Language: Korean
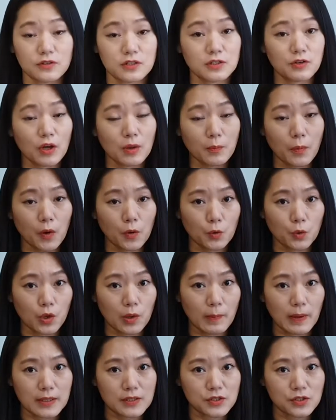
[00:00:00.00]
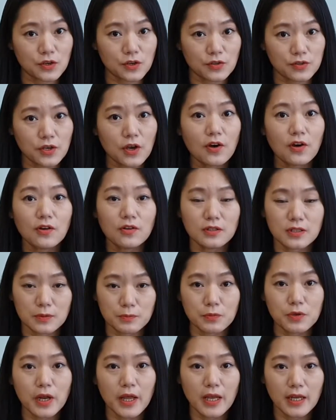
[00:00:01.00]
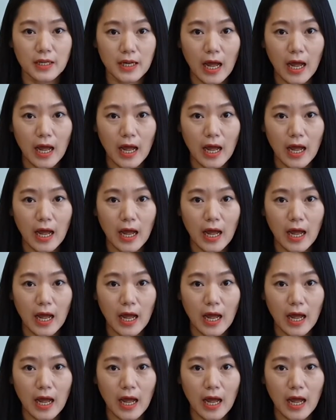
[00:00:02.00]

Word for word: 트랙 번호에 맞춰서 플레이를